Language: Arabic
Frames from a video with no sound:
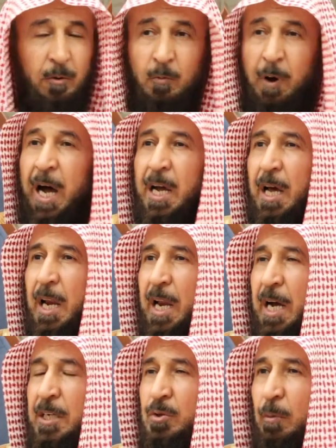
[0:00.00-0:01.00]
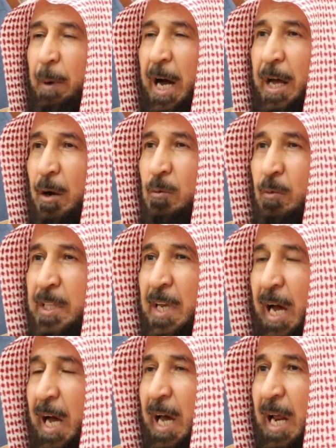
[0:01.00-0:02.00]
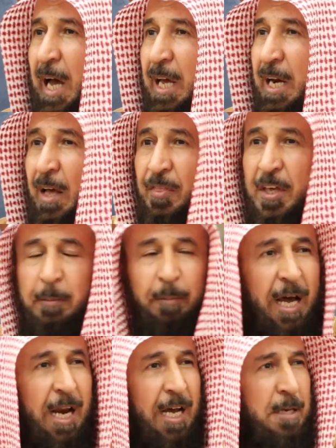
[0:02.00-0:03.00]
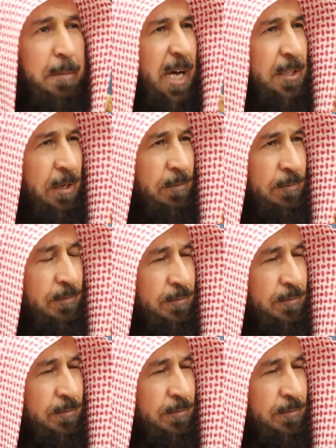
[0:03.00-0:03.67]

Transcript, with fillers: وحق الله سبحانه وتعالى العظيم على عباده